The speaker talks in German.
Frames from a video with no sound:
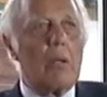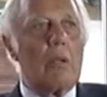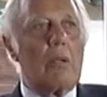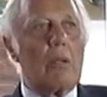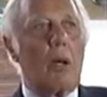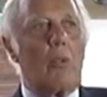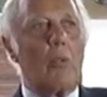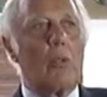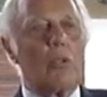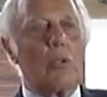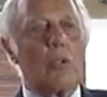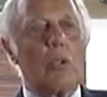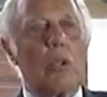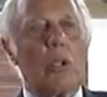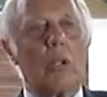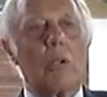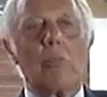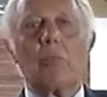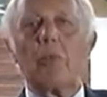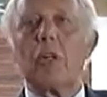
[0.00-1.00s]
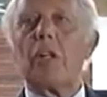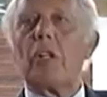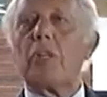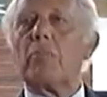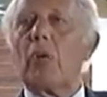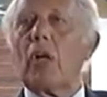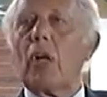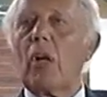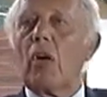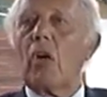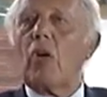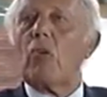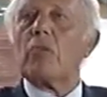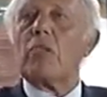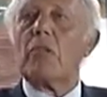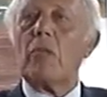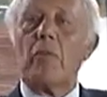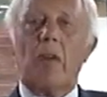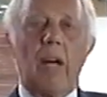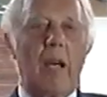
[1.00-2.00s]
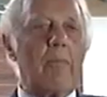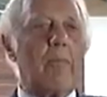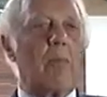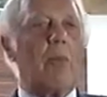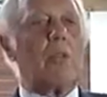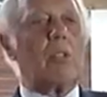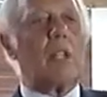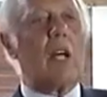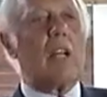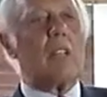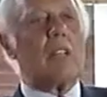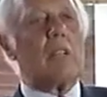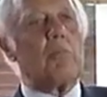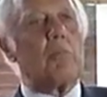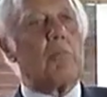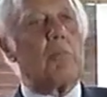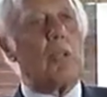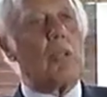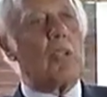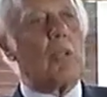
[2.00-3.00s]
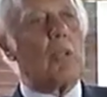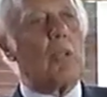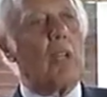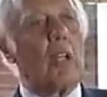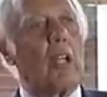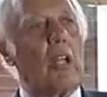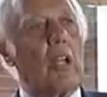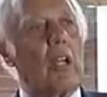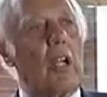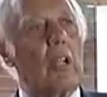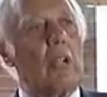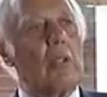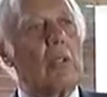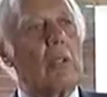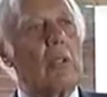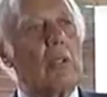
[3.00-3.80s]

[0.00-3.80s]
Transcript: Ja, was, ich bin jetzt bei einem großen Weibrock draußen, bin ich zugekehrt.